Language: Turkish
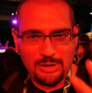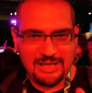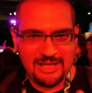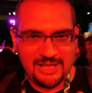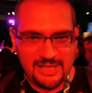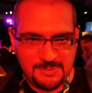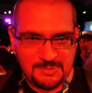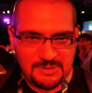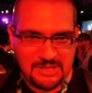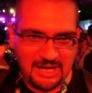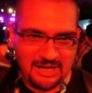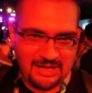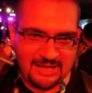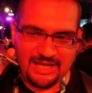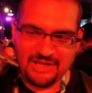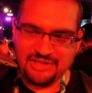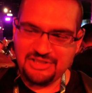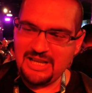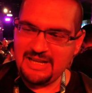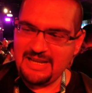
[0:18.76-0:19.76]
ilginç bir şey
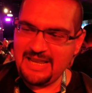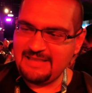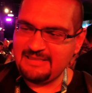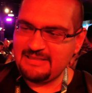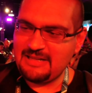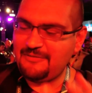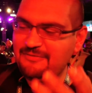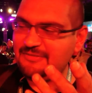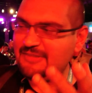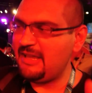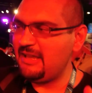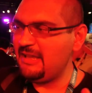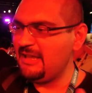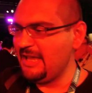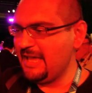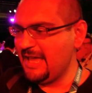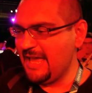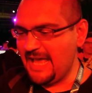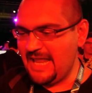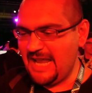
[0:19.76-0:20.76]
arkadaşlar. Etrafta
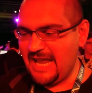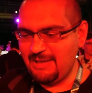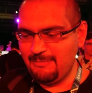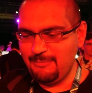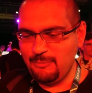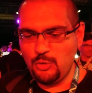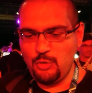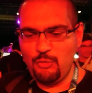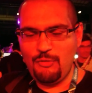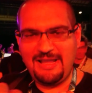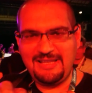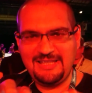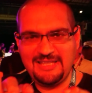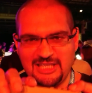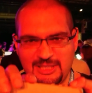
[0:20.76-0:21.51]
herhangi bir güvenlik